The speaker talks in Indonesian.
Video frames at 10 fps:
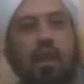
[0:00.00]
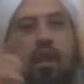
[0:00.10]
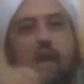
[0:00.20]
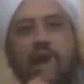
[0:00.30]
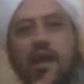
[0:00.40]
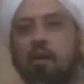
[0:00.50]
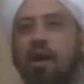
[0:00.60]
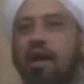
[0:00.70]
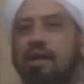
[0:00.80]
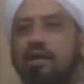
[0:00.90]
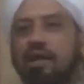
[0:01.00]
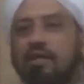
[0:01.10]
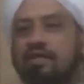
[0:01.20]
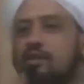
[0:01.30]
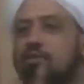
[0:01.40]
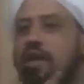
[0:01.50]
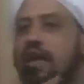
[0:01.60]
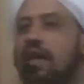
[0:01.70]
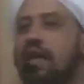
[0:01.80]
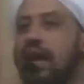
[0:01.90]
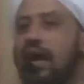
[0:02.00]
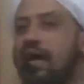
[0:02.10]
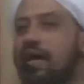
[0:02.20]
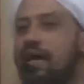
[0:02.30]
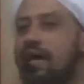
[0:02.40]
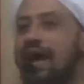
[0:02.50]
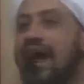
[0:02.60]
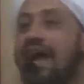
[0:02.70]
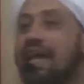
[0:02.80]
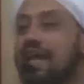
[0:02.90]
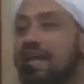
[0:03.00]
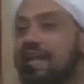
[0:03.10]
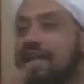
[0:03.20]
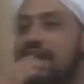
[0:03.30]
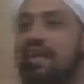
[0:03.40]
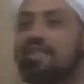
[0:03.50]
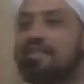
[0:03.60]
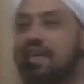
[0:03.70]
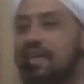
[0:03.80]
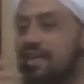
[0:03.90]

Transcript: kalau ada di satu daerah angin yang kenceng